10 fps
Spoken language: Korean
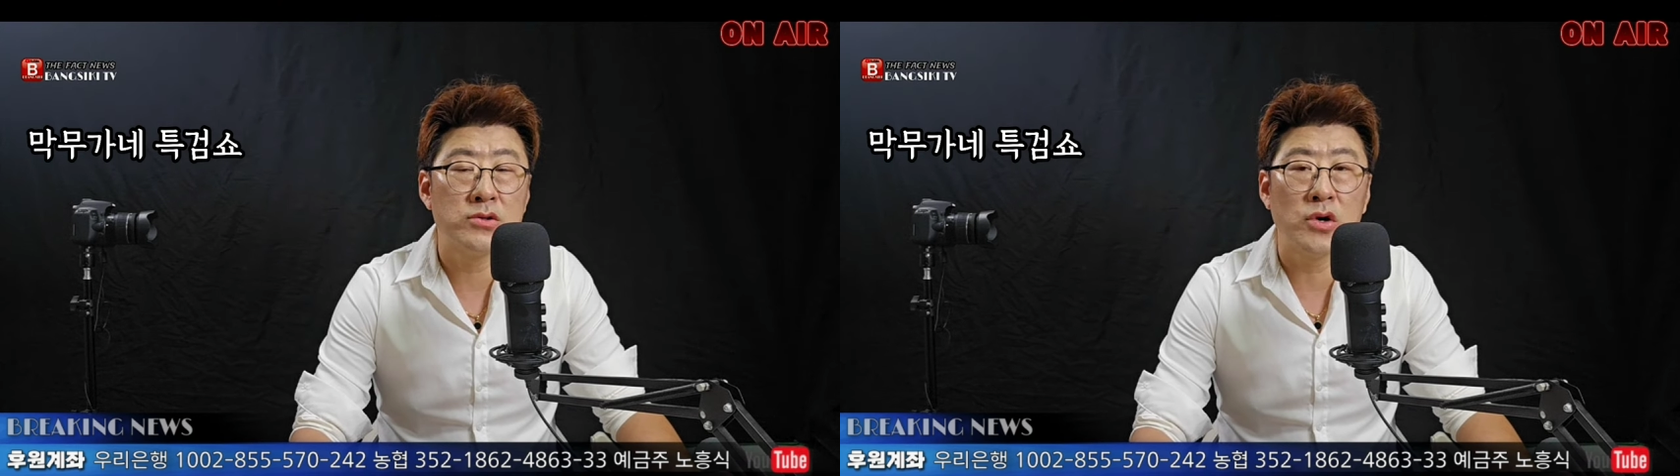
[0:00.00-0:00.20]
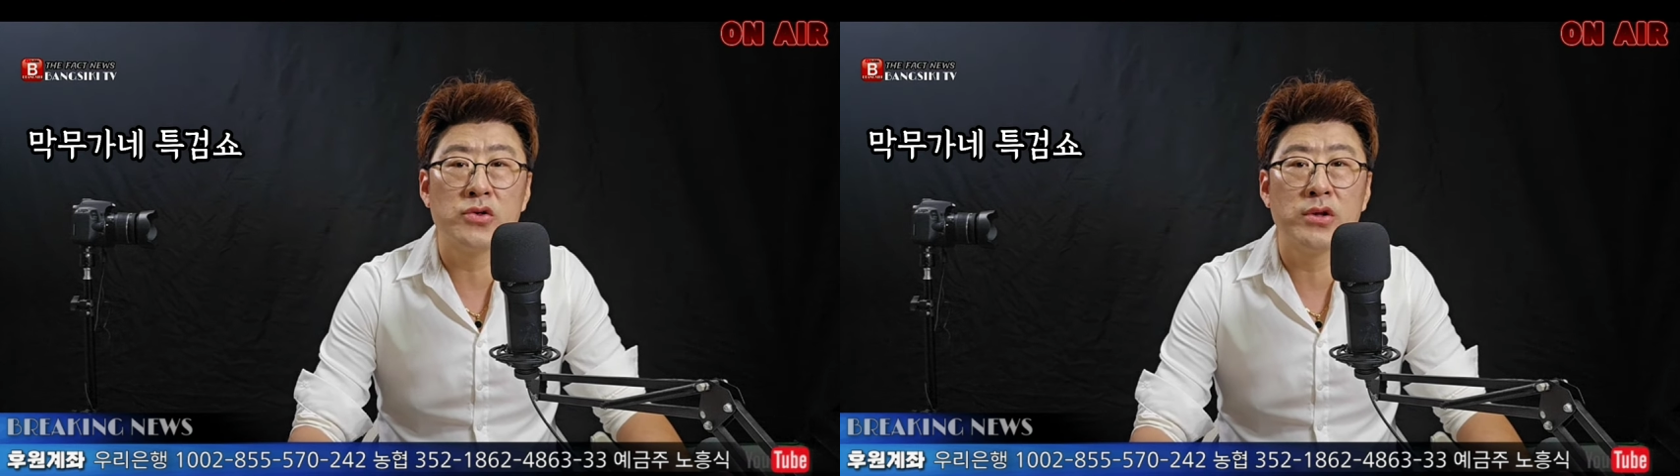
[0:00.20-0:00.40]

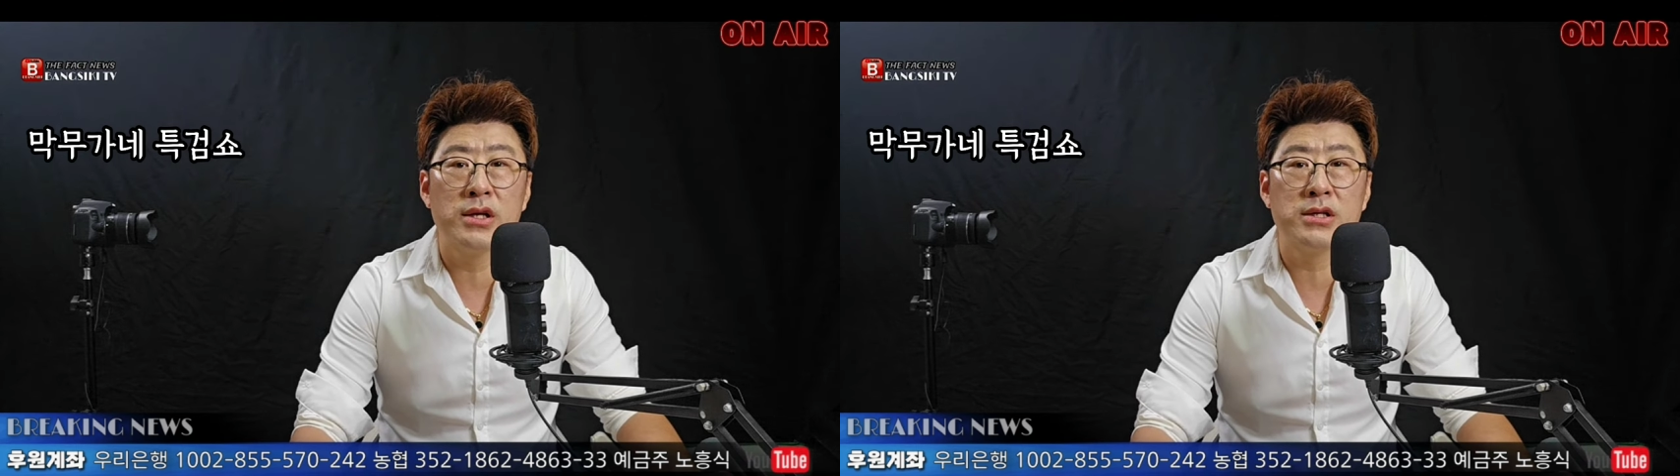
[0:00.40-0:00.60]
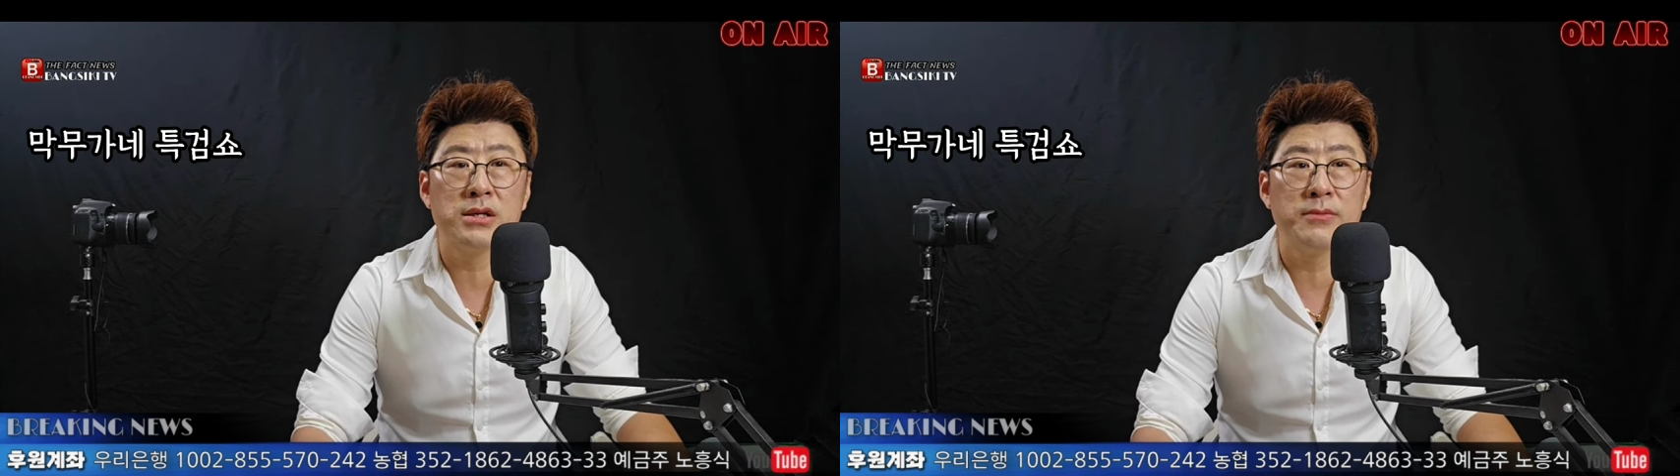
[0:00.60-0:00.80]

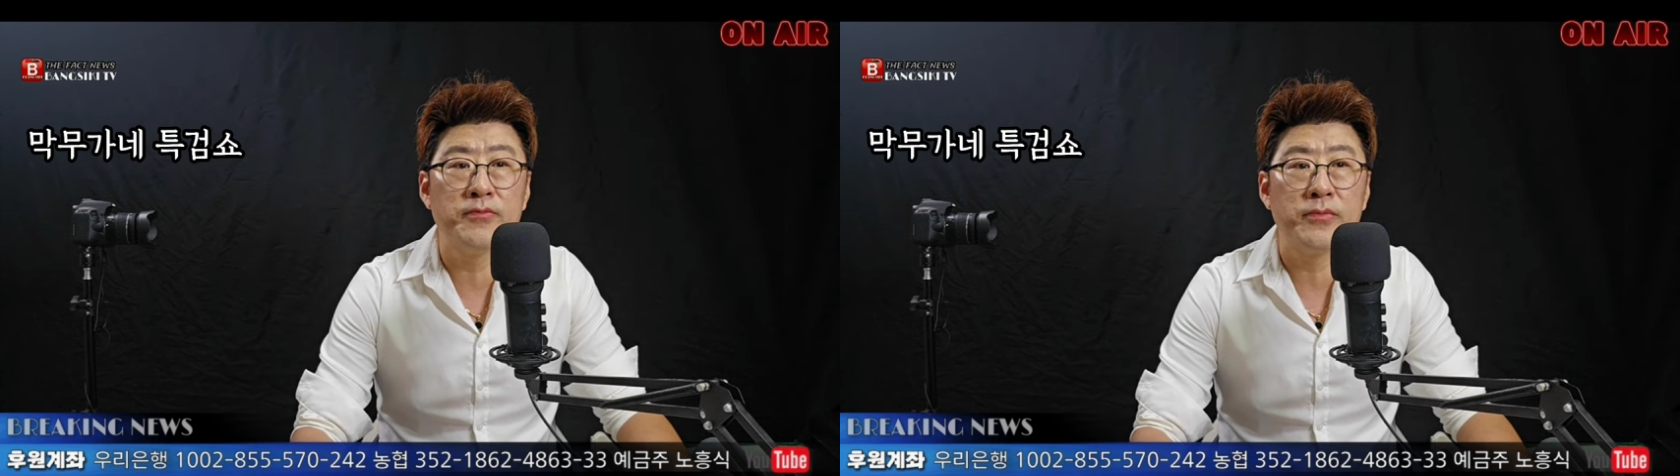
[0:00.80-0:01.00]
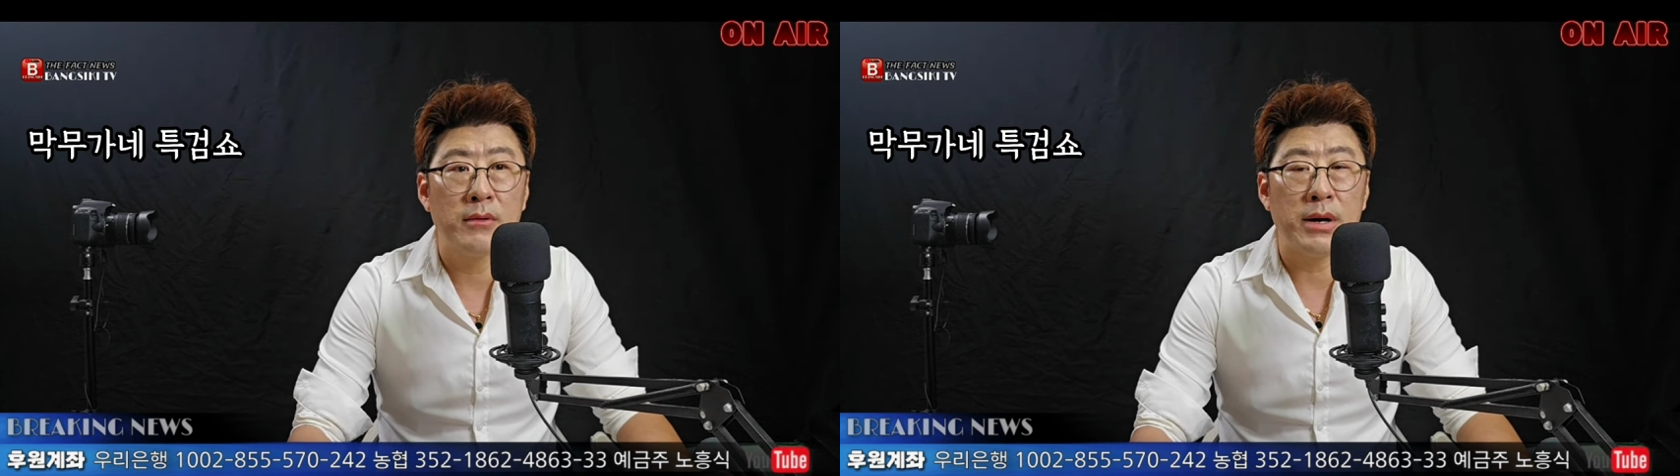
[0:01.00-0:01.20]
저것들이 지금
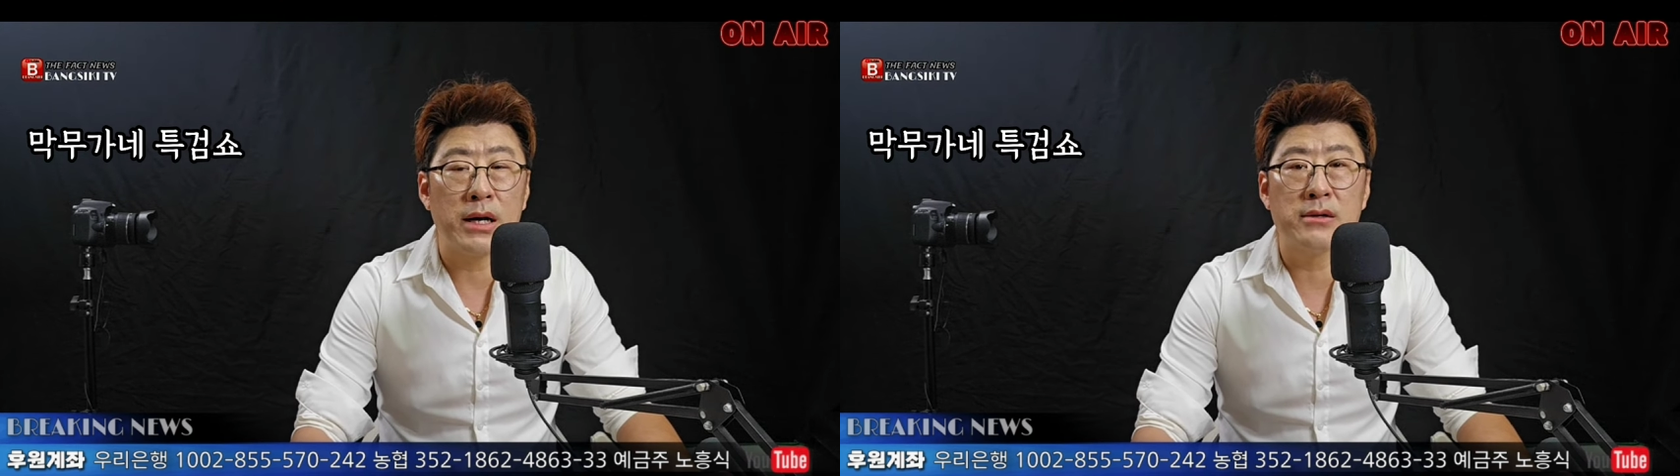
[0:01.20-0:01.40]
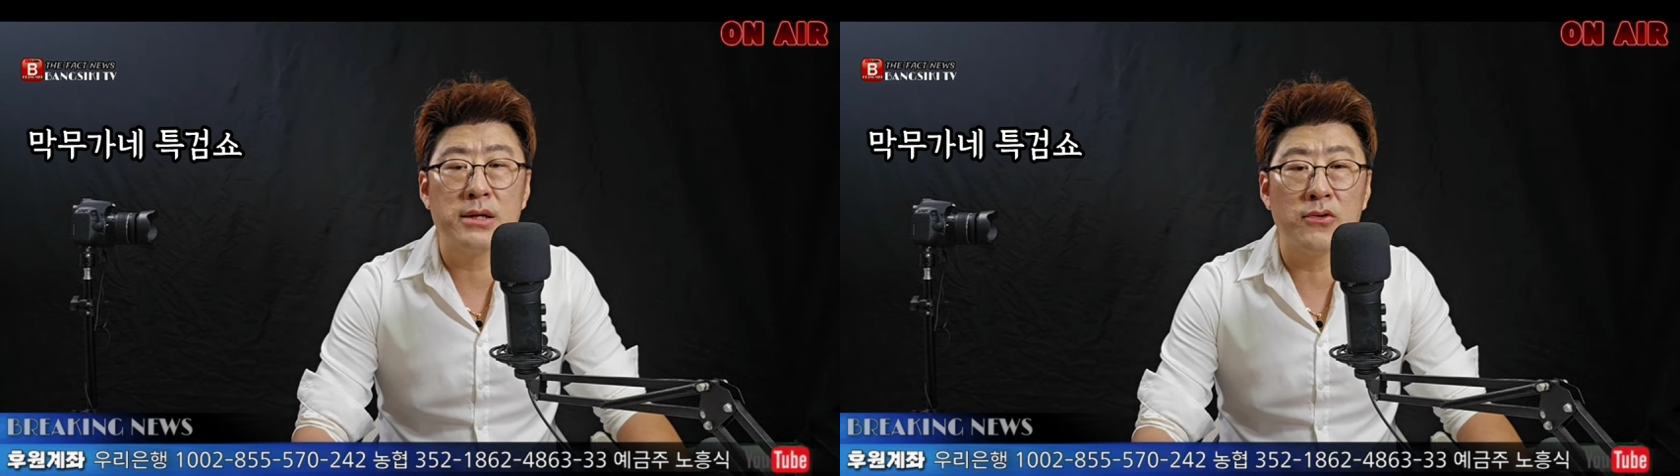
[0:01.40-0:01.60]

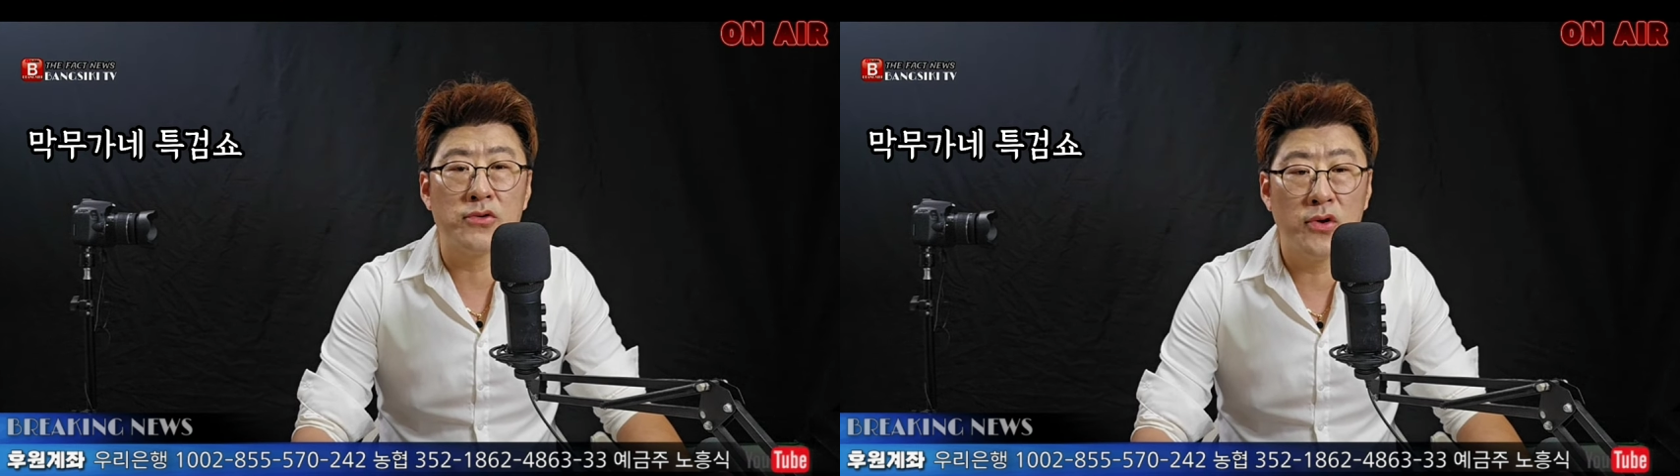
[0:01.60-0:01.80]
발끈하고